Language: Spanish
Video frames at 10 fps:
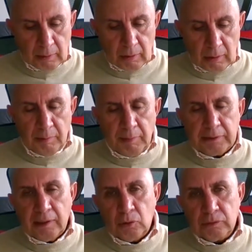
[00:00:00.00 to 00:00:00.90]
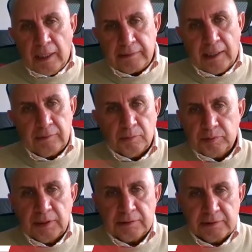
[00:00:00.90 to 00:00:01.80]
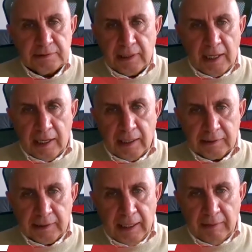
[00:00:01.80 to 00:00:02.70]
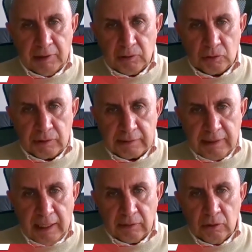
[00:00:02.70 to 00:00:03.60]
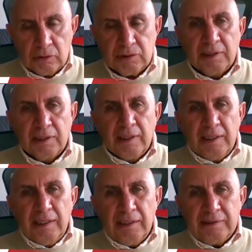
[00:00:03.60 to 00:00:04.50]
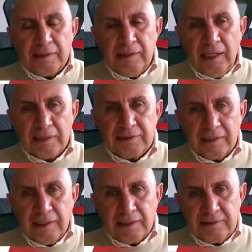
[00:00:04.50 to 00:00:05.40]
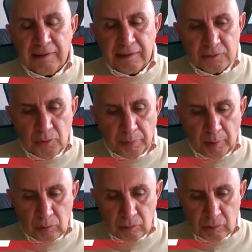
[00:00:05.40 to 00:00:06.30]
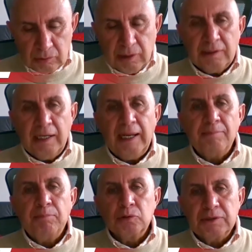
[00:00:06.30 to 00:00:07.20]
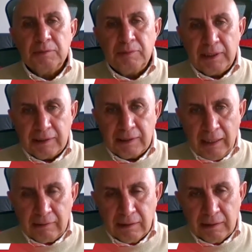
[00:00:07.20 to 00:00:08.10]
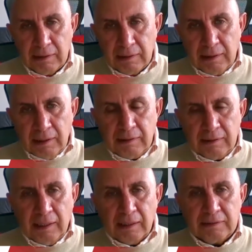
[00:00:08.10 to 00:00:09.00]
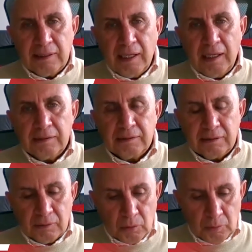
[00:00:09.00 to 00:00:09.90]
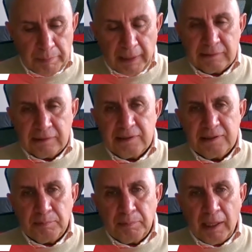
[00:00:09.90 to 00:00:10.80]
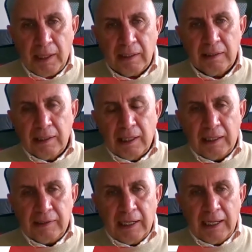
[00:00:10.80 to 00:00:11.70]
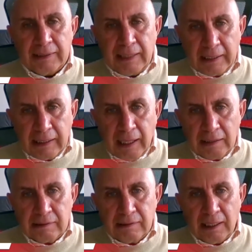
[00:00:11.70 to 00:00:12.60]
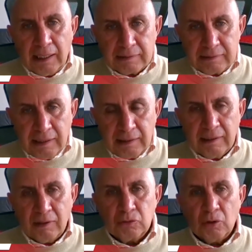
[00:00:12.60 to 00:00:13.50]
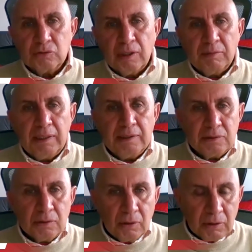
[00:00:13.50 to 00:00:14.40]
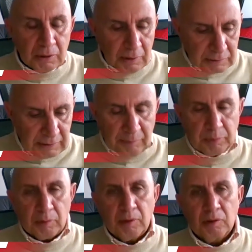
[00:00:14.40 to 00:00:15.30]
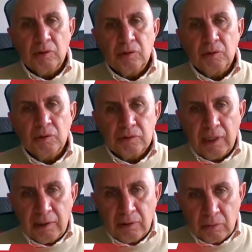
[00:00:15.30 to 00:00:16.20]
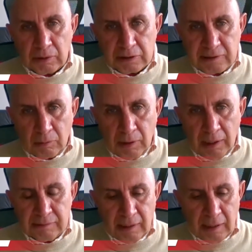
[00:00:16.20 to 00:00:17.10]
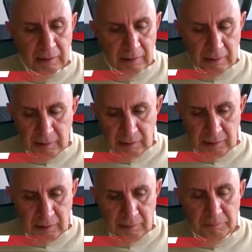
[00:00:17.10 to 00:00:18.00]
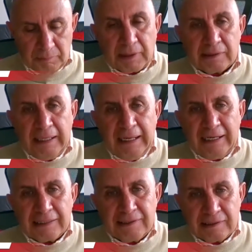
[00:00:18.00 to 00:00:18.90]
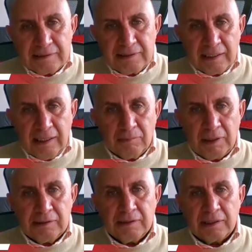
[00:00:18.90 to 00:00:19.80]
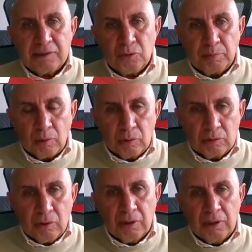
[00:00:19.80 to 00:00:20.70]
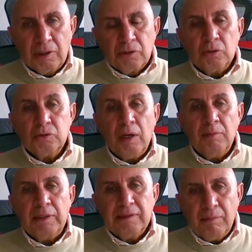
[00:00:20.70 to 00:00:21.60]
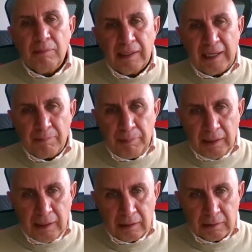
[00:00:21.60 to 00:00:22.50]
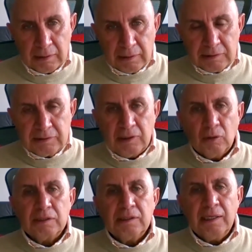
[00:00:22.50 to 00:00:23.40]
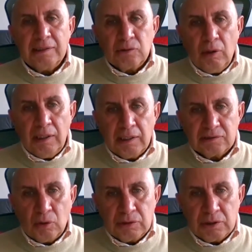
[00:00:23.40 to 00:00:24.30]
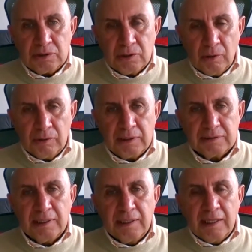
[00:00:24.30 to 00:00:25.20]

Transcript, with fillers: Obviamente contactarnos, pues, esa es la clave, contactarnos y tener la certeza de que su producto tiene la posibilidad de ser un partícipe en el anaquel de la tienda de autoservicio, ser proveedor de un hotel o un restaurante, y que tengan la certeza realmente de que su producto no solamente vale la pena, sino que tengan todas las condiciones